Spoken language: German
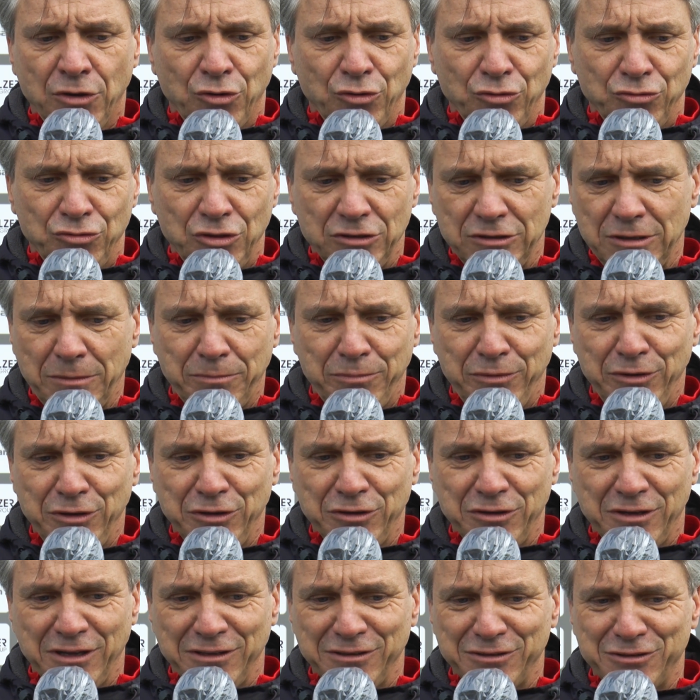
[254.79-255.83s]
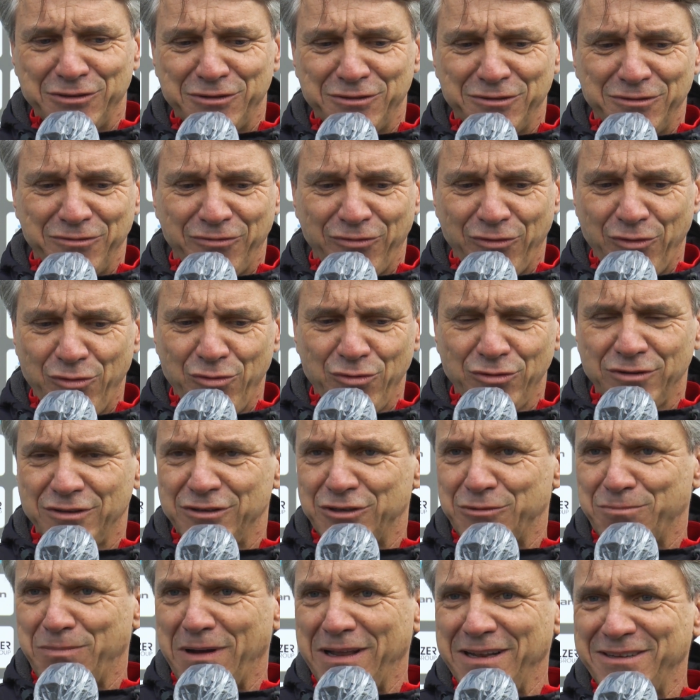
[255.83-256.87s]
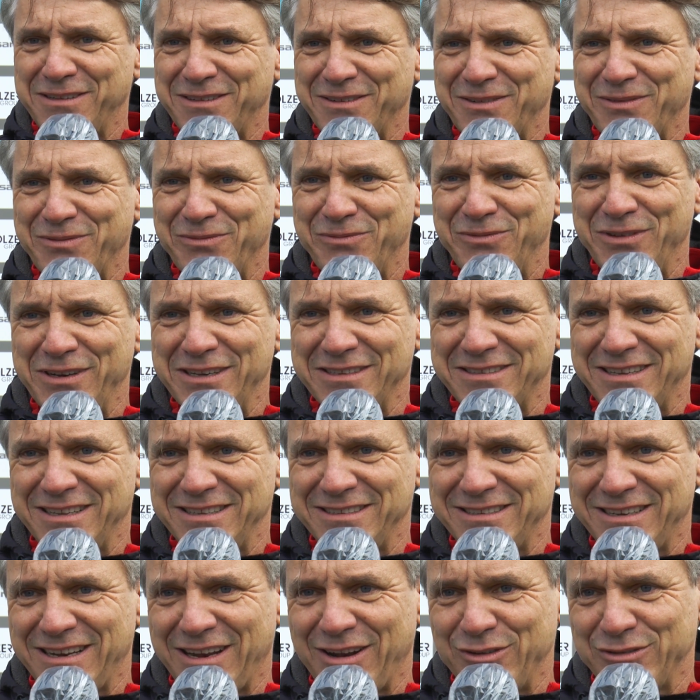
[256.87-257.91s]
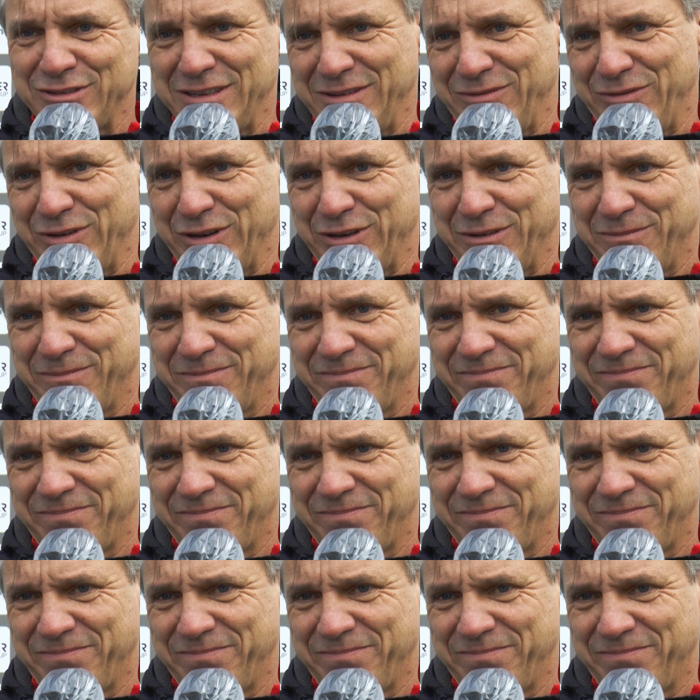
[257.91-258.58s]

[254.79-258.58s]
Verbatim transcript: Und deshalb bin ich ganz froh und gespannt, wie das Ganze dann aussehen wird.